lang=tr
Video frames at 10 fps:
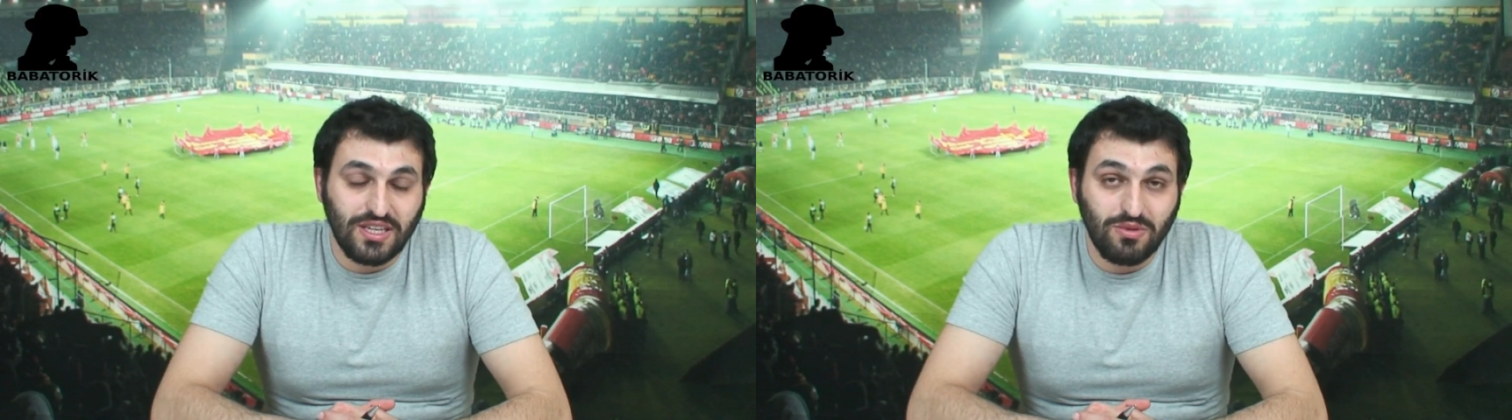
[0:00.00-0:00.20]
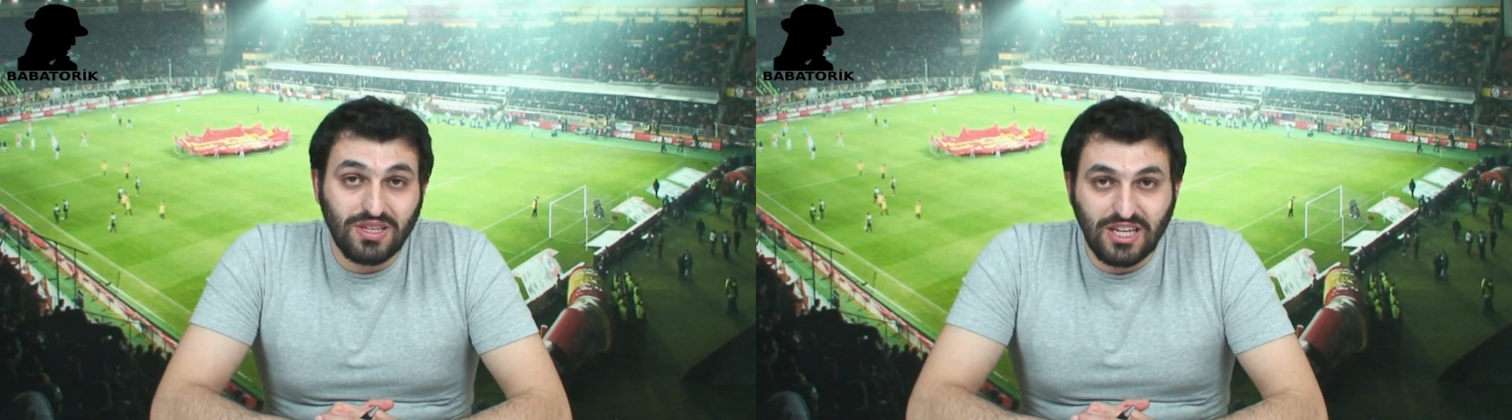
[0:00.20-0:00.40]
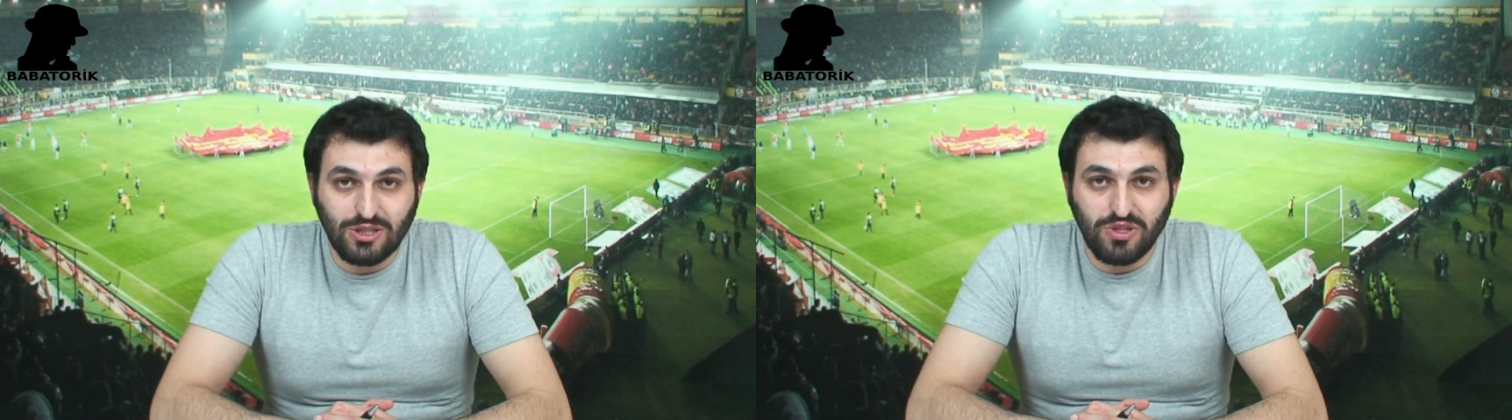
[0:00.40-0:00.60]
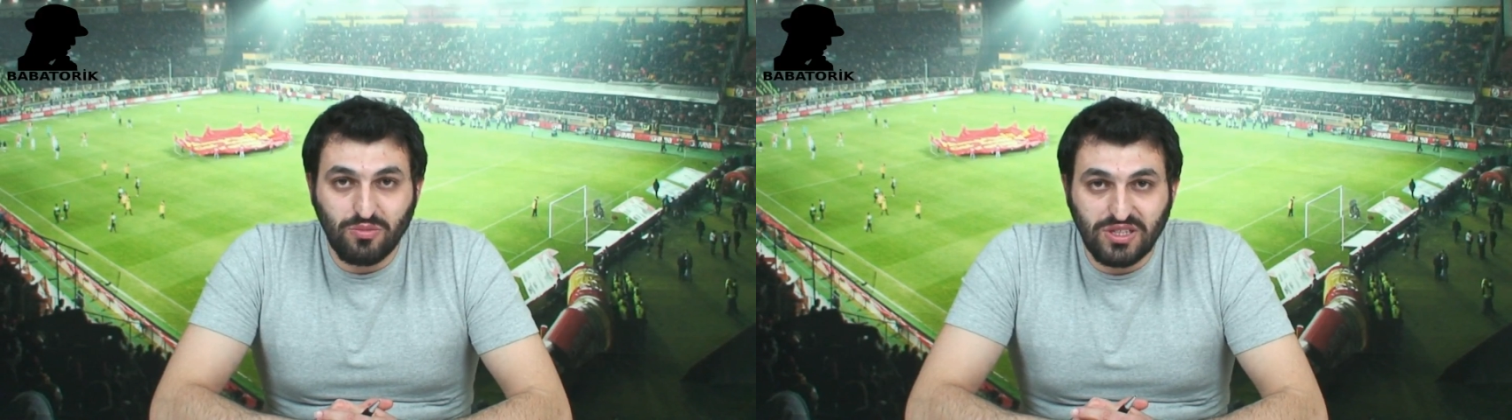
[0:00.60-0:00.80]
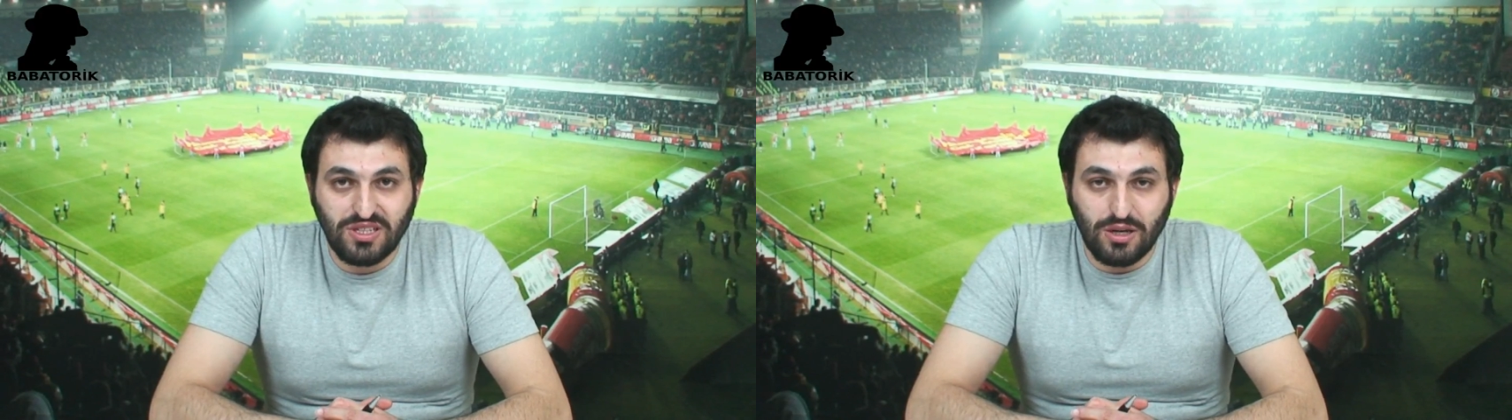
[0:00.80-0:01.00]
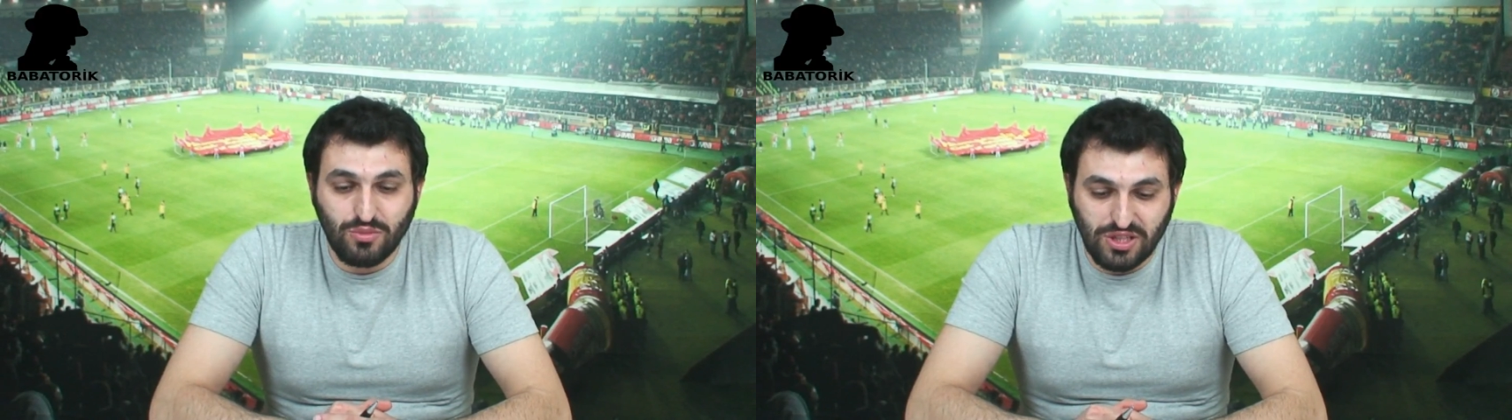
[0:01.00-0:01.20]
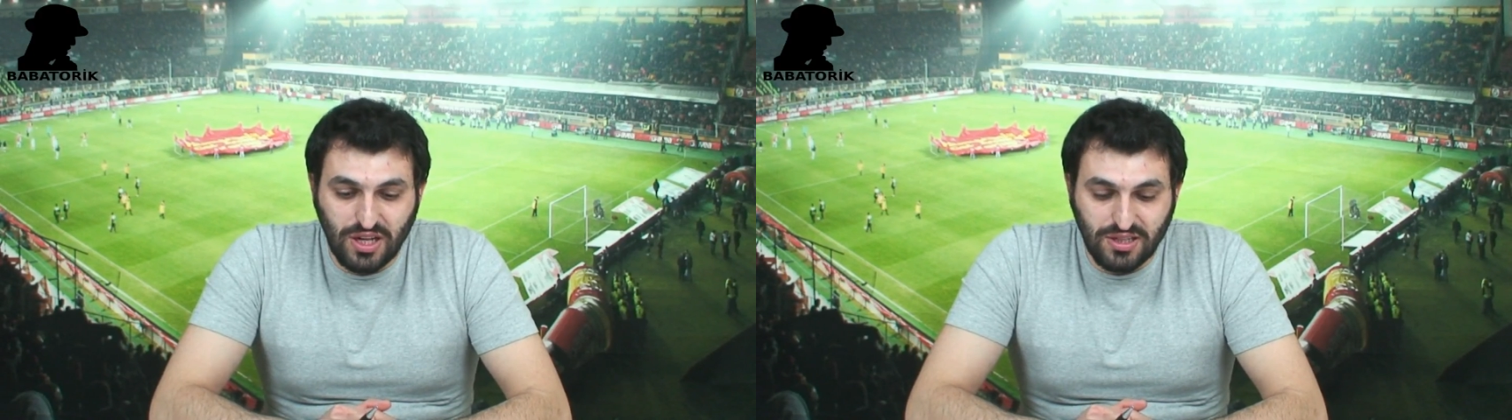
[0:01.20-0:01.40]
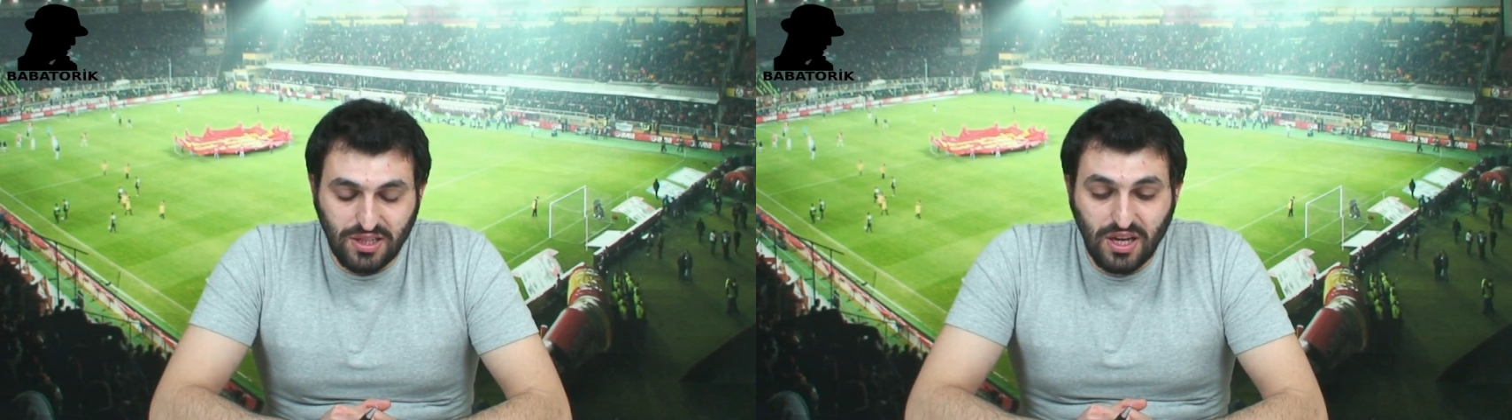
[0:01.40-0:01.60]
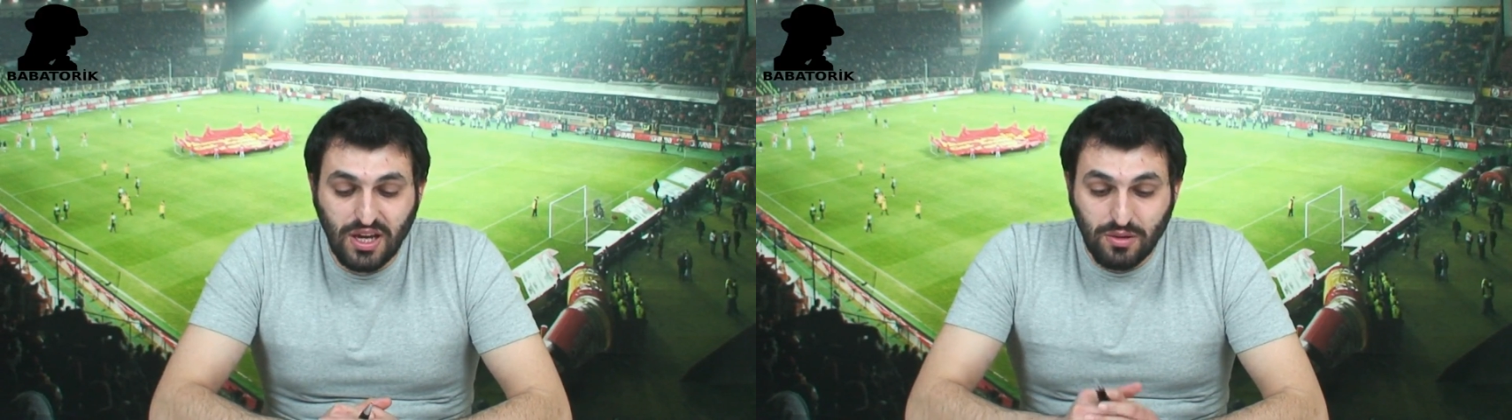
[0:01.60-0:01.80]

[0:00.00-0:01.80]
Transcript: 2-1 geçmeyi başarmışlardı.